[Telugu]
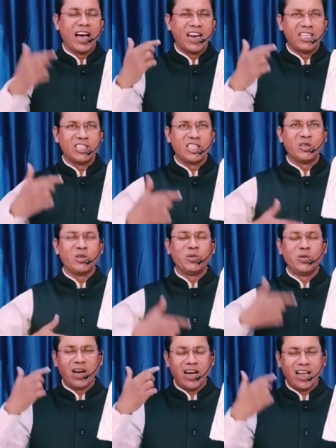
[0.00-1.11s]
అలజడులు
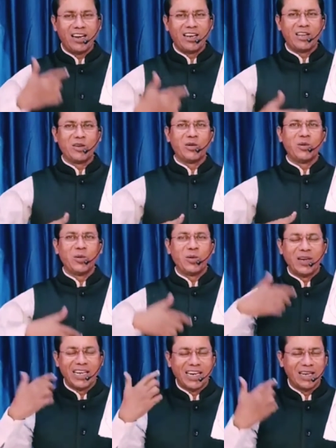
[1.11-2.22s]
అల్లరులు
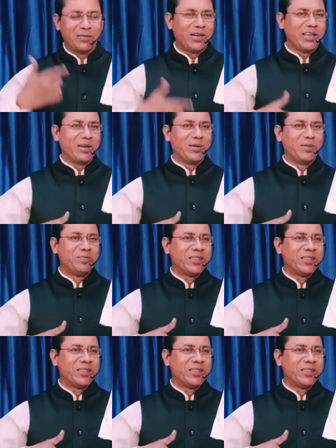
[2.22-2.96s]
గడబిడలు